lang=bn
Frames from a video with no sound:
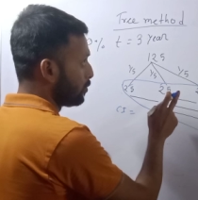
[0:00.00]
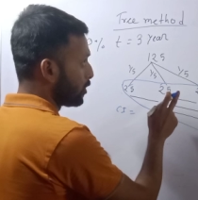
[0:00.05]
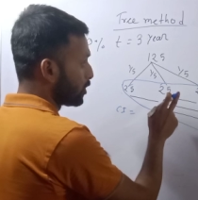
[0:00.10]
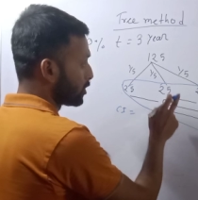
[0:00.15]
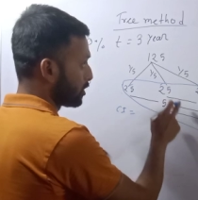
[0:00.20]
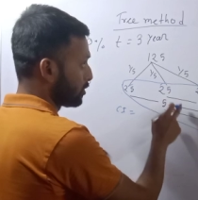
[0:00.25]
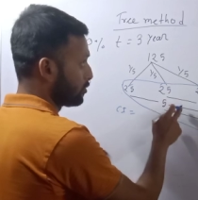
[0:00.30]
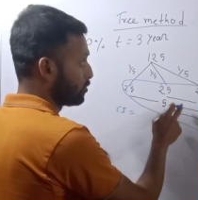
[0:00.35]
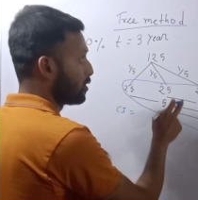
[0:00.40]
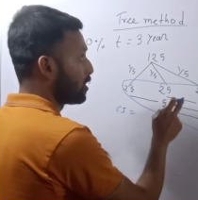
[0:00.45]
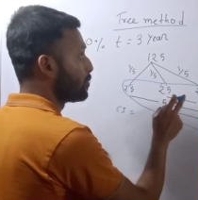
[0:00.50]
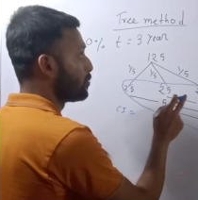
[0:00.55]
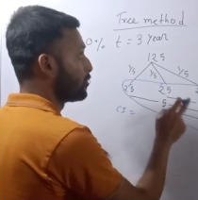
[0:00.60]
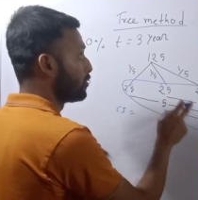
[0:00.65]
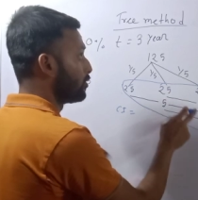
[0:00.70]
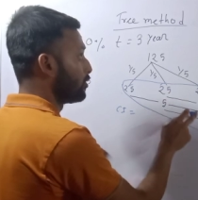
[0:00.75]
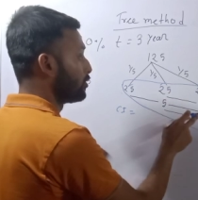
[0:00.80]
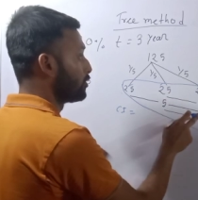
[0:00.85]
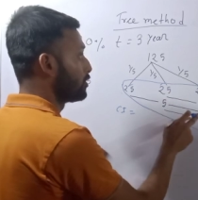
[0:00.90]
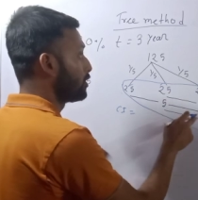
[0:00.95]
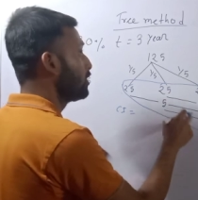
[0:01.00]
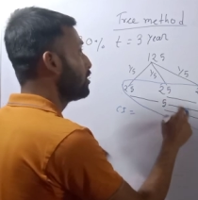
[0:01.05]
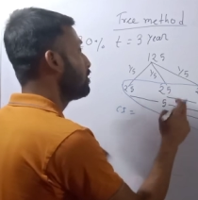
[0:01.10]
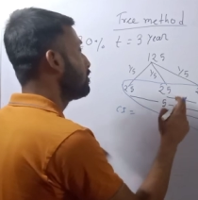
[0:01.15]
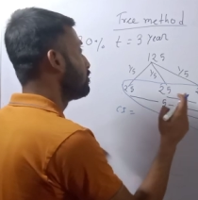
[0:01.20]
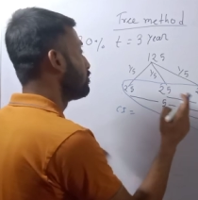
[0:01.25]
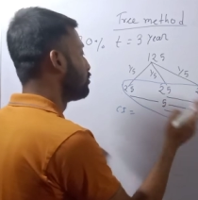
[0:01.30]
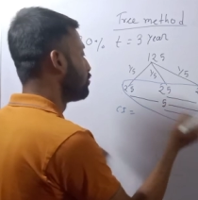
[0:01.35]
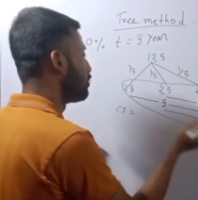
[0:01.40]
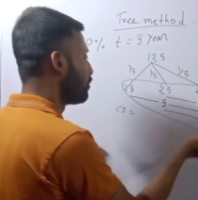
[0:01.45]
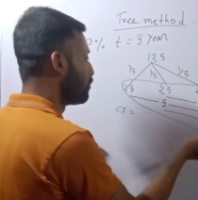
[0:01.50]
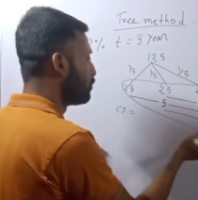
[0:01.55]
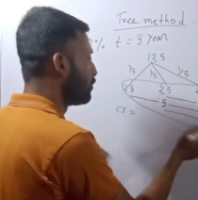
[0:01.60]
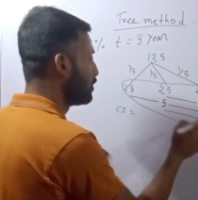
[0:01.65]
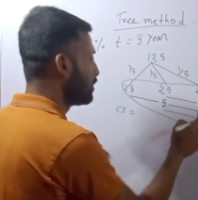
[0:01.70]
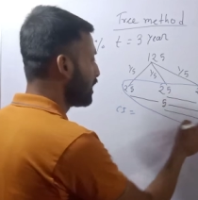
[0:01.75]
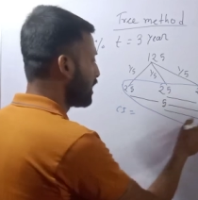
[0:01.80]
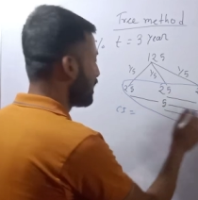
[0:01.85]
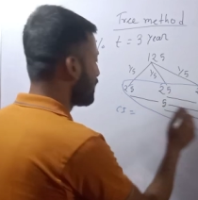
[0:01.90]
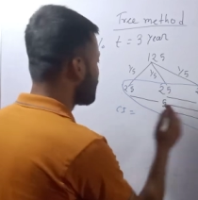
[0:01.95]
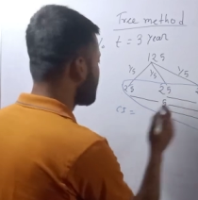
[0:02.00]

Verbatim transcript: পঁচাত্তর আর পনেরো হচ্ছে নব্বই আর